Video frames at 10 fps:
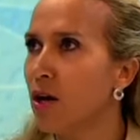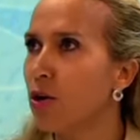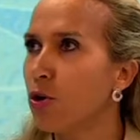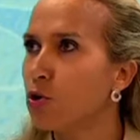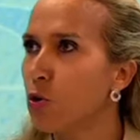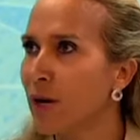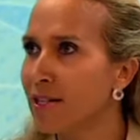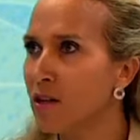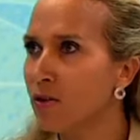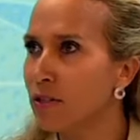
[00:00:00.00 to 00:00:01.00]
euh, se
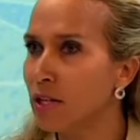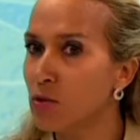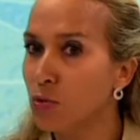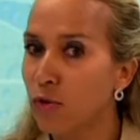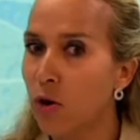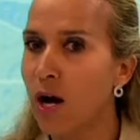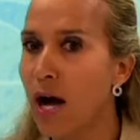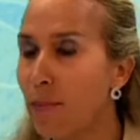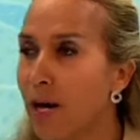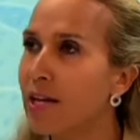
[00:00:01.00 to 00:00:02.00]
présente et souvent
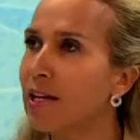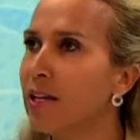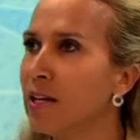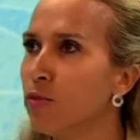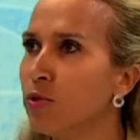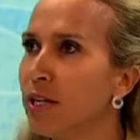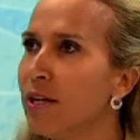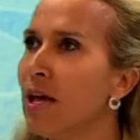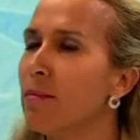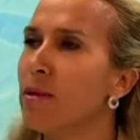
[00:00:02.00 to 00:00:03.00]
après qu'il n'ait débuté,